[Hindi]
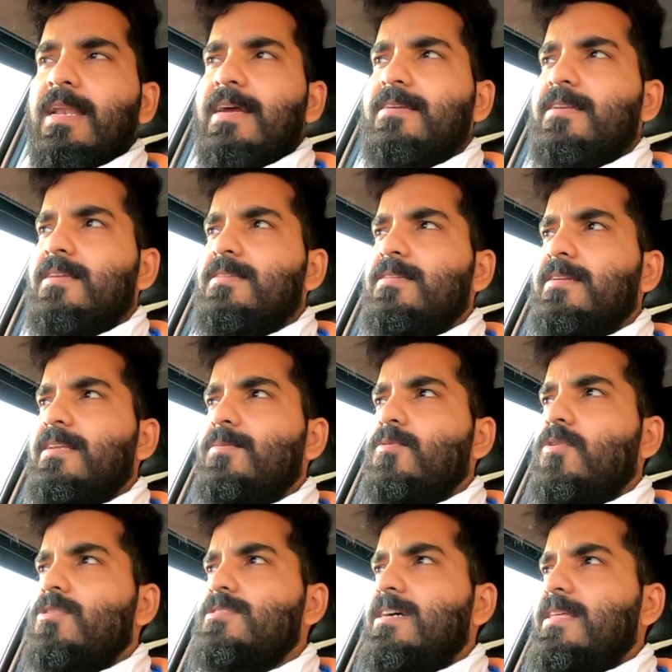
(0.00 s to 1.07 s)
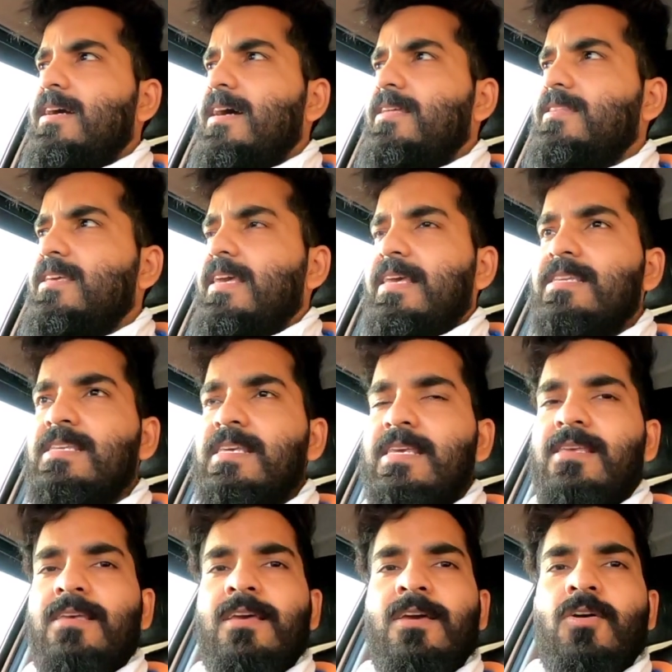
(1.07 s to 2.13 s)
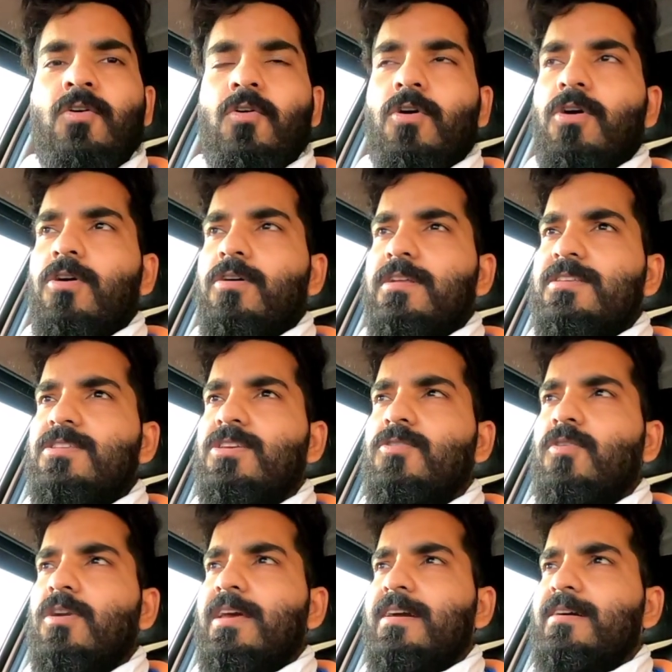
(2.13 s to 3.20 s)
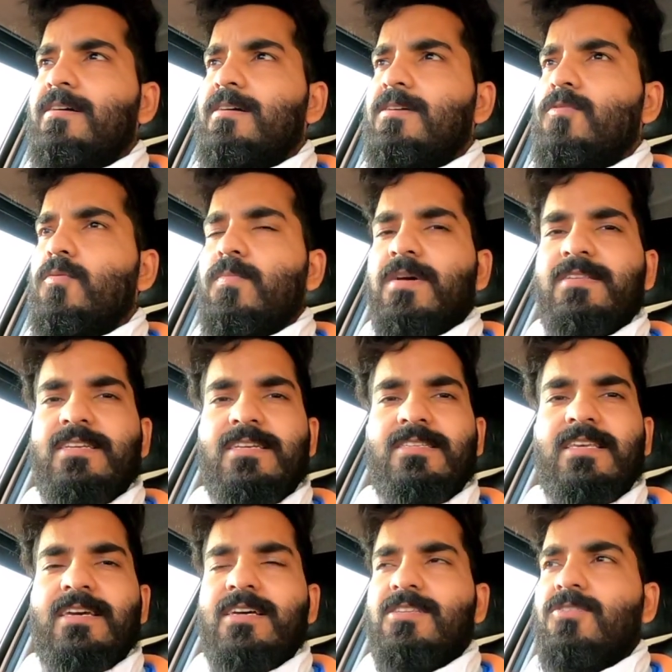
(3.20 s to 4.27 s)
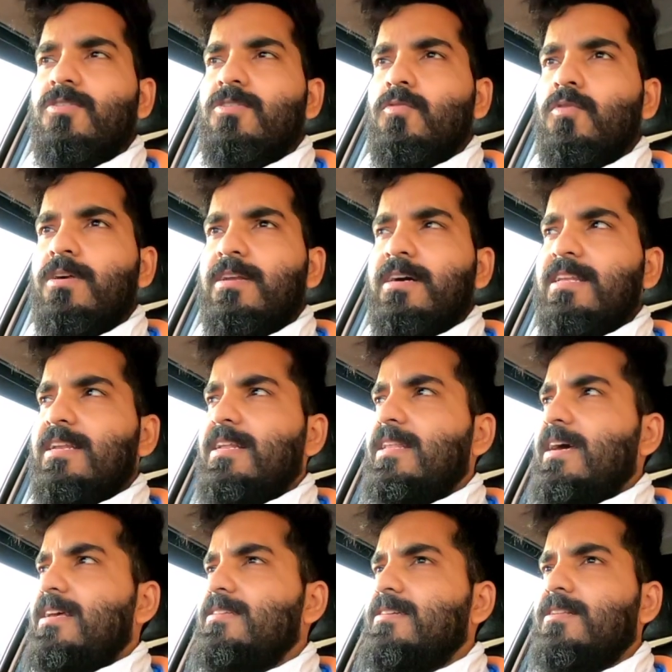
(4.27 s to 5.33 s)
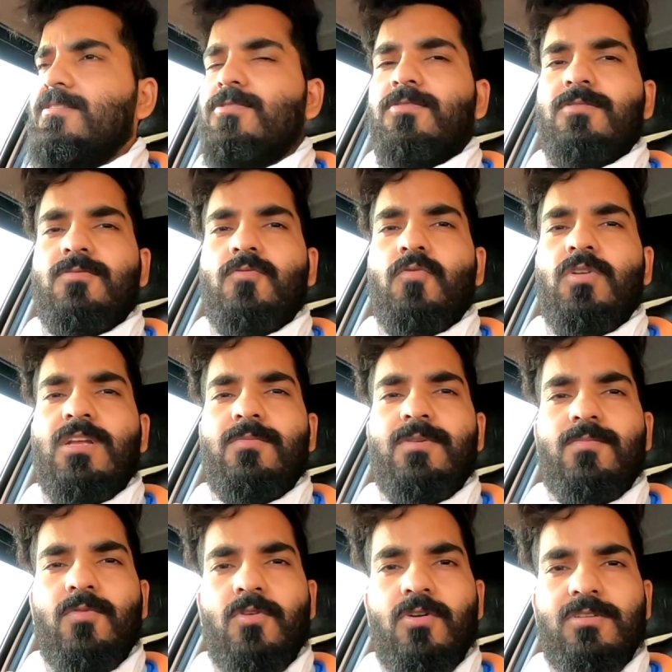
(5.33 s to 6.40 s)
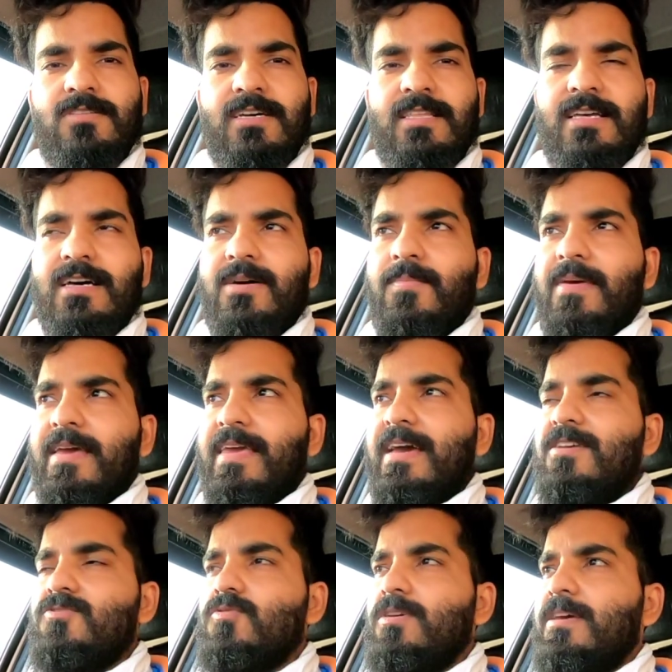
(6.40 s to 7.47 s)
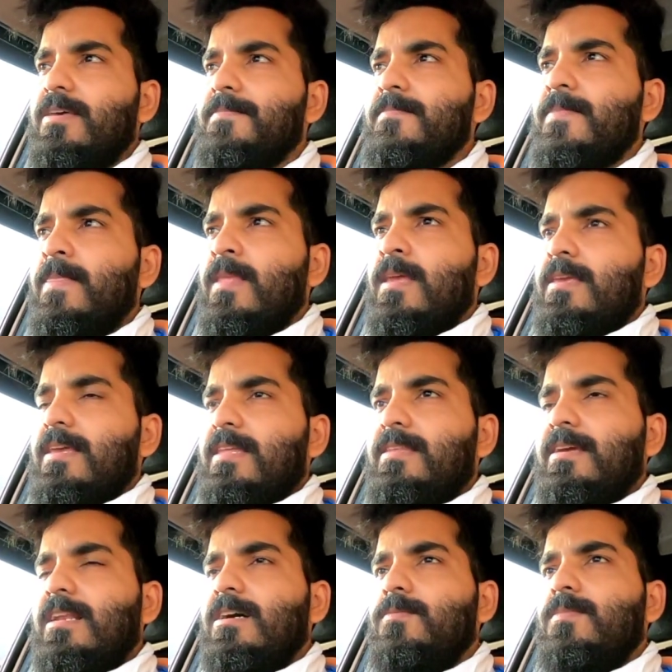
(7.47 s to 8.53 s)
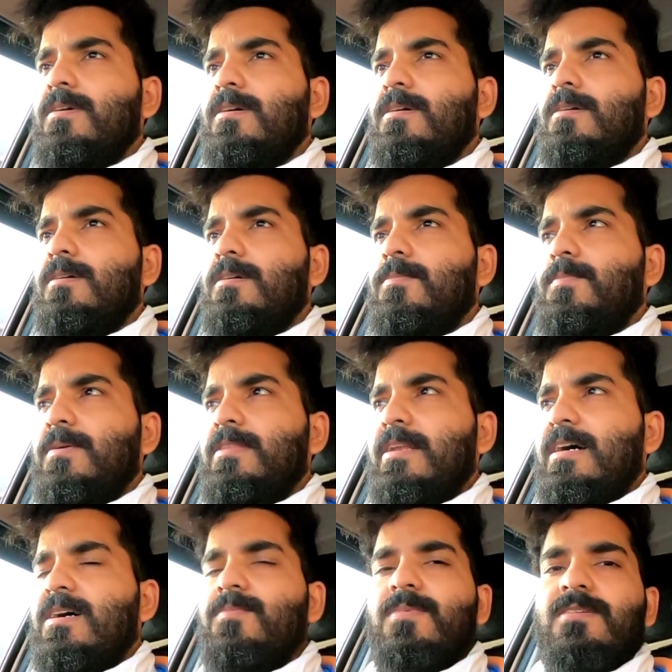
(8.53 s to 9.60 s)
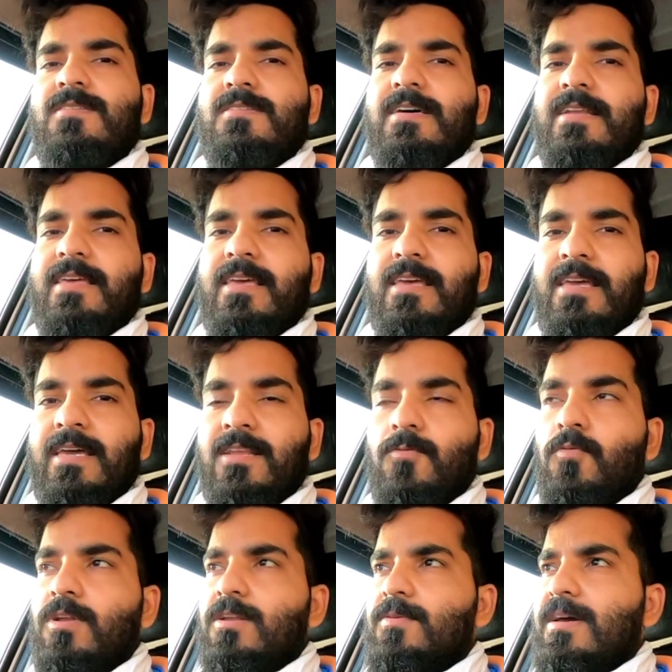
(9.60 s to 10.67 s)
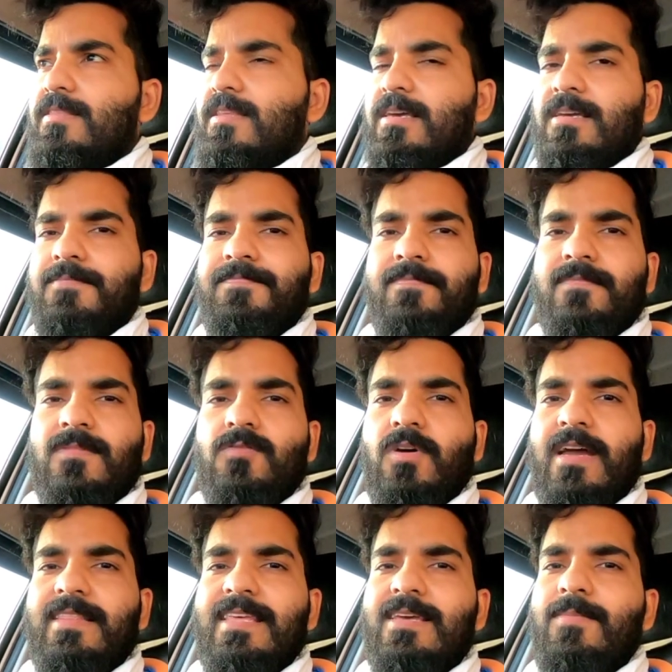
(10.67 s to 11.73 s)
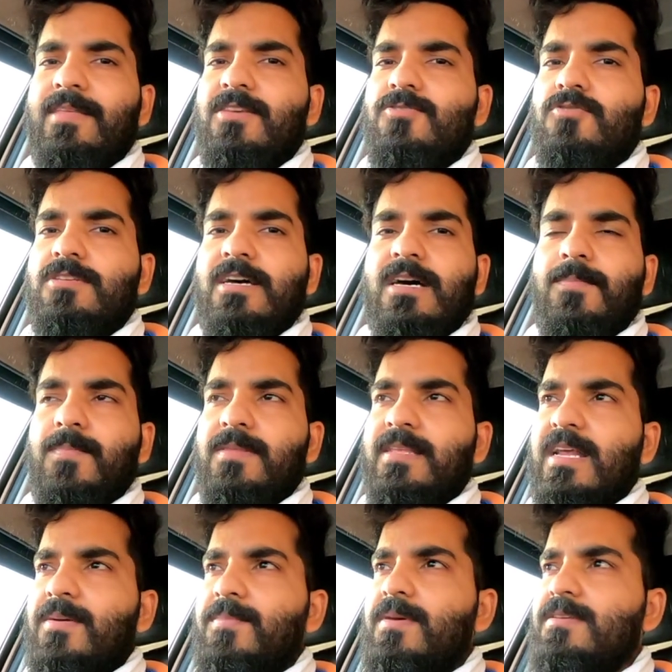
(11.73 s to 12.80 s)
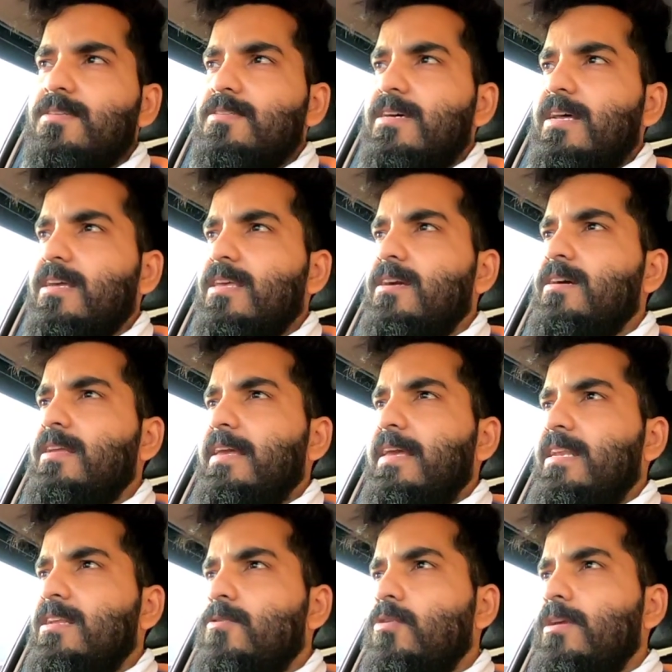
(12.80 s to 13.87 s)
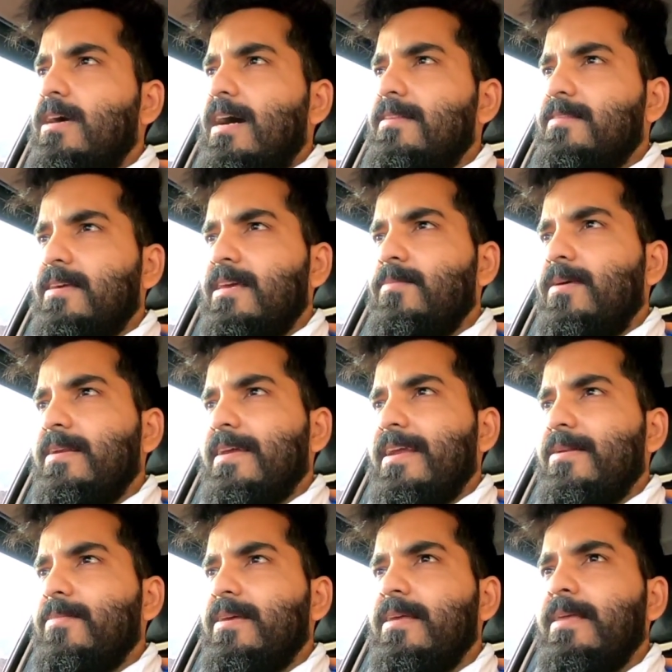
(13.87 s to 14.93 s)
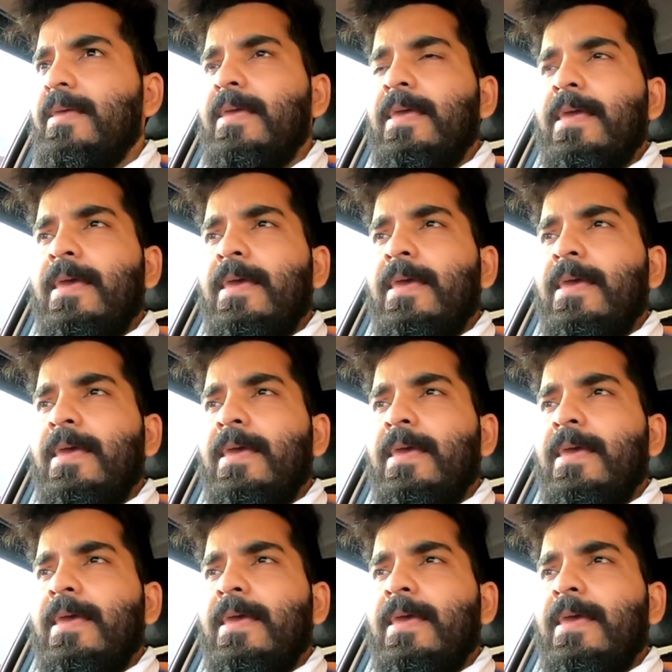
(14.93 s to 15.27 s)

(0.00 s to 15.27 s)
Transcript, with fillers: इलेक्ट्रिसिटी बहुत ज़्यादा खाती है एसी और इसी को लेकर वो परचेज नहीं करते और कूलर खरीद लेते आजकल तो कूलर भी बहुत ज़्यादा महंगे आ चुके हैं यानी कि लगभग पंद्रह बीस हज़ार के एयर कूलर भी आते हैं तो आई थिंक मैंने सोचा पंद्रह बीस हज़ार के अगर एयर कूलर आते हैं मार्केट में